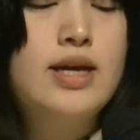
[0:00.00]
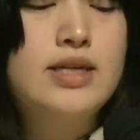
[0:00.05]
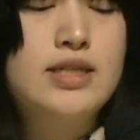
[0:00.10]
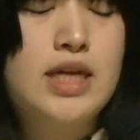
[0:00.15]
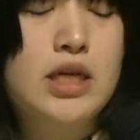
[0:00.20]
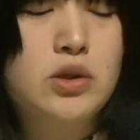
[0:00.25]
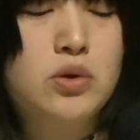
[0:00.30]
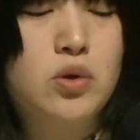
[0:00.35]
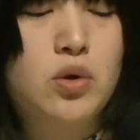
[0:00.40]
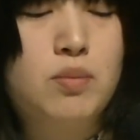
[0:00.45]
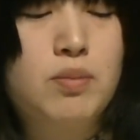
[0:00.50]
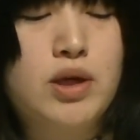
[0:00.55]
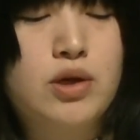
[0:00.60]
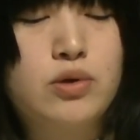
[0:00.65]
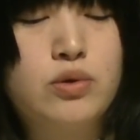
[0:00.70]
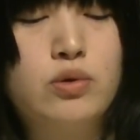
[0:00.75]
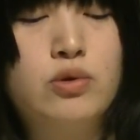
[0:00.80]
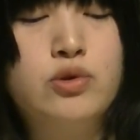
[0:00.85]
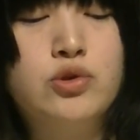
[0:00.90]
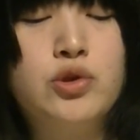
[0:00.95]
佐藤未
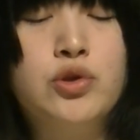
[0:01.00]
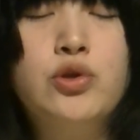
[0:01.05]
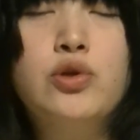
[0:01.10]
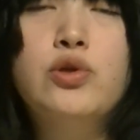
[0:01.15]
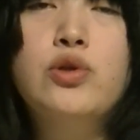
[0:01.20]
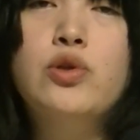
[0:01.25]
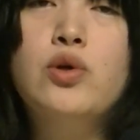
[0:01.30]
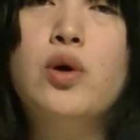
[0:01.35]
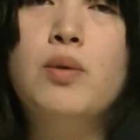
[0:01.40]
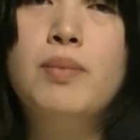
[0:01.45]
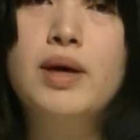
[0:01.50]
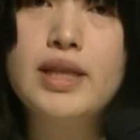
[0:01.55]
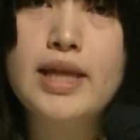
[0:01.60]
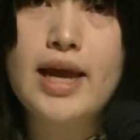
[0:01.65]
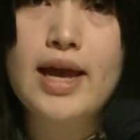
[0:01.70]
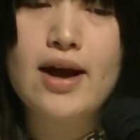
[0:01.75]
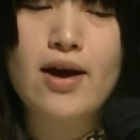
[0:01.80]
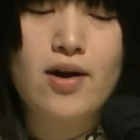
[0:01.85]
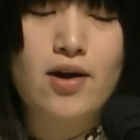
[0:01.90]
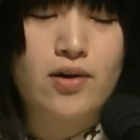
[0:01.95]
来の女優道まで
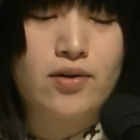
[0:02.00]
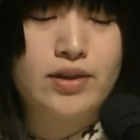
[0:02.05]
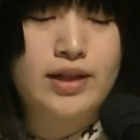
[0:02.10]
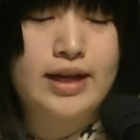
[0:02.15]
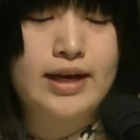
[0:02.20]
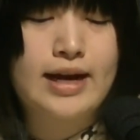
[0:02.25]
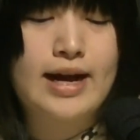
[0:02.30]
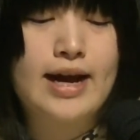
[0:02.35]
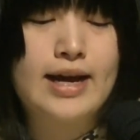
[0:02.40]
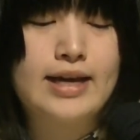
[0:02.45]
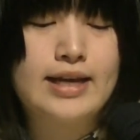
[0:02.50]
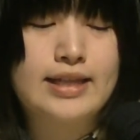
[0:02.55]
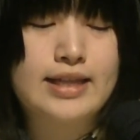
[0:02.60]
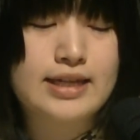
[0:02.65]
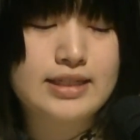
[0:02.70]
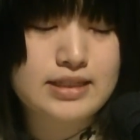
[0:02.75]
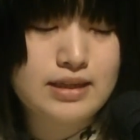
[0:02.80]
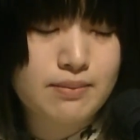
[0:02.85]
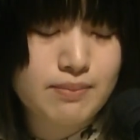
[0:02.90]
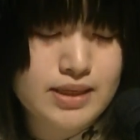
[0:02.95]
お願いい
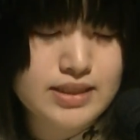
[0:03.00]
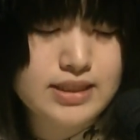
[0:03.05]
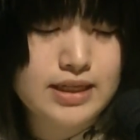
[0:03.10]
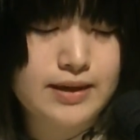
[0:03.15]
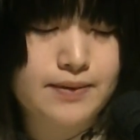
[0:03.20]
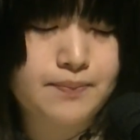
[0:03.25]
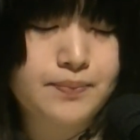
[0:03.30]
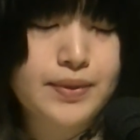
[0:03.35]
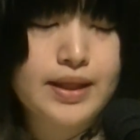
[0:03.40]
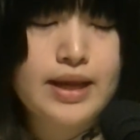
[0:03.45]
たします。